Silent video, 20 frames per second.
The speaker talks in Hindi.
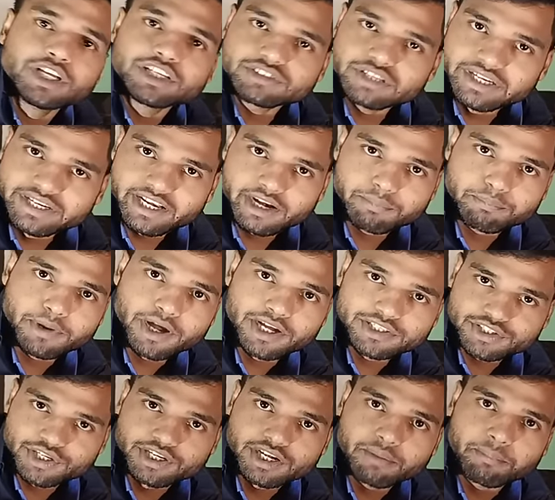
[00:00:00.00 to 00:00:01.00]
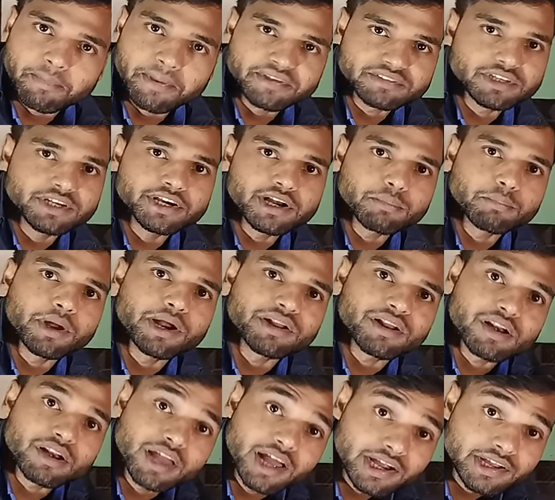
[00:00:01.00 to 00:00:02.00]
दस लीटर पाँच लीटर बीस लीटर
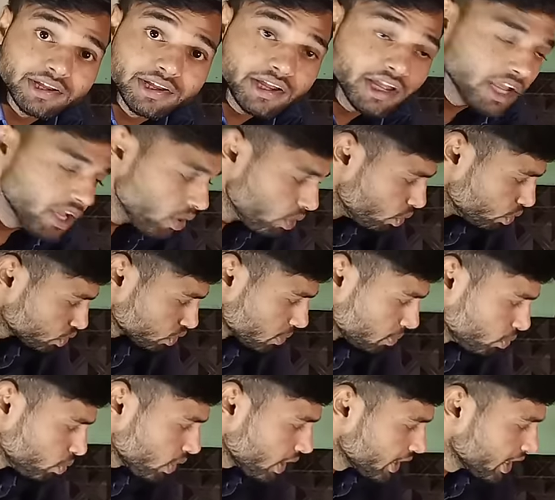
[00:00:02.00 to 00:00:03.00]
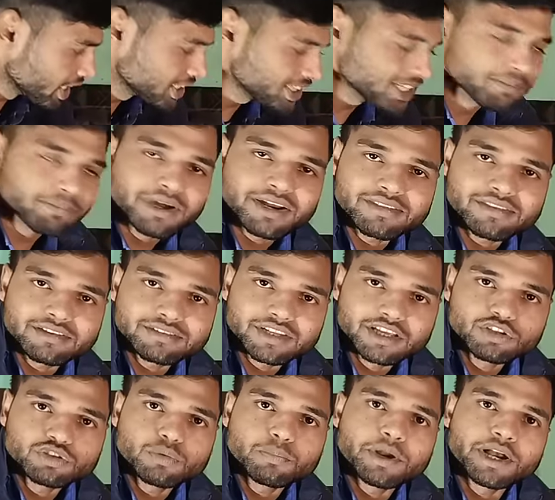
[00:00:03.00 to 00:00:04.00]
वाटर ला के उसको पूरा यहाँ तक भर
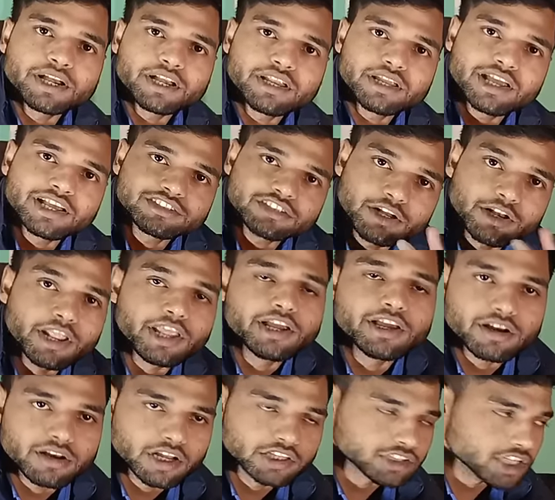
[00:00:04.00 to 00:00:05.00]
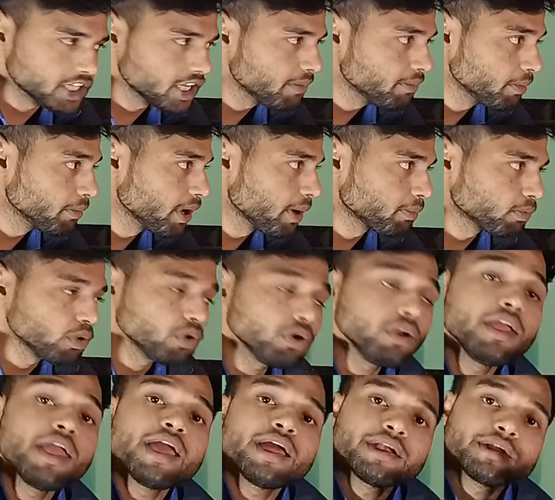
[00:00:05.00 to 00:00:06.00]
देते हैं तो बैटरी ऐसा नहीं करना चाहिए अभी मैं आपको
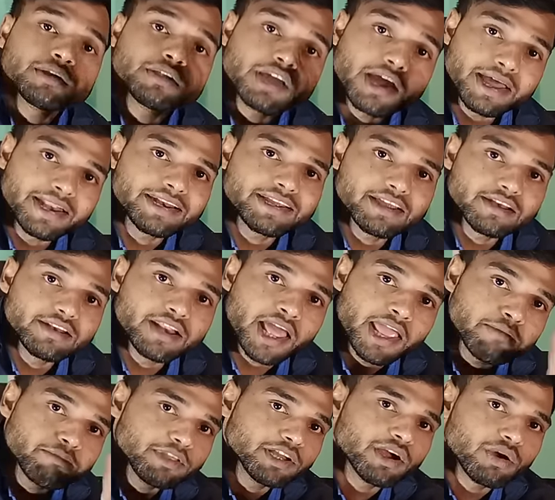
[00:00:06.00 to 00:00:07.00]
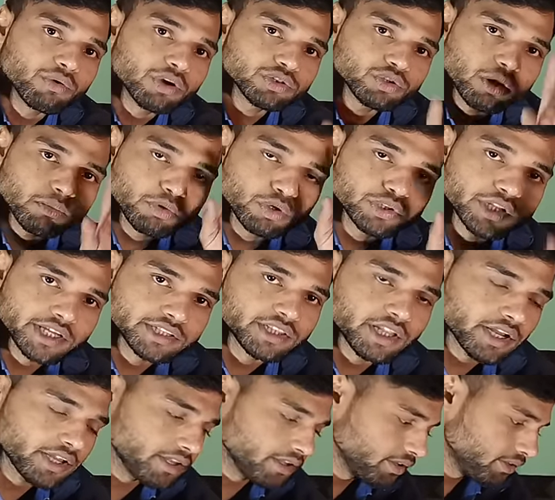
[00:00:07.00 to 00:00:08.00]
डाल के लाइव दिखाऊँगा तो आप लोग
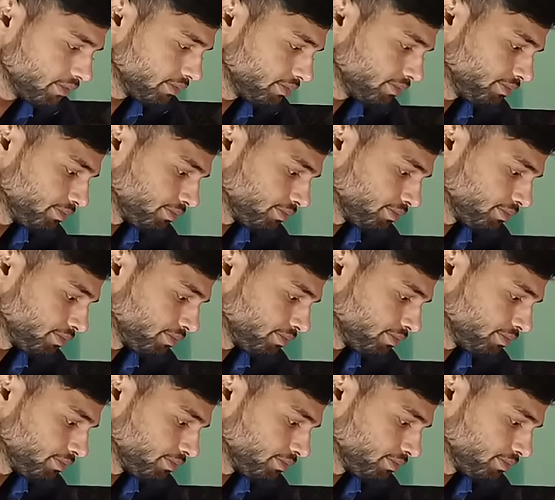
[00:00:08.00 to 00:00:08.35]
देखते रहिए